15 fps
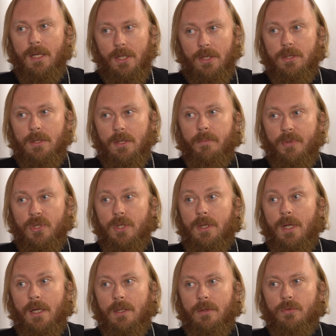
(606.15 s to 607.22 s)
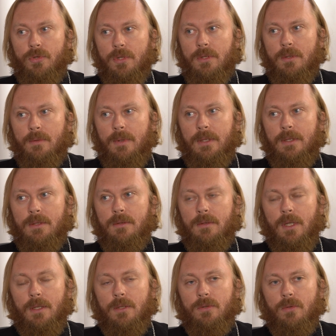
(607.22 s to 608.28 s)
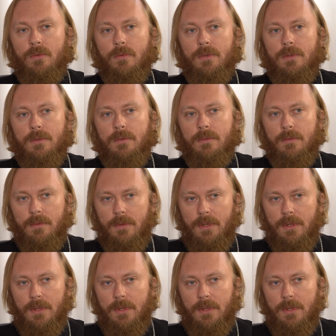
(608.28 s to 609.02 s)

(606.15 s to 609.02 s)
конечно, и пожелания учитывались, да, что вот э,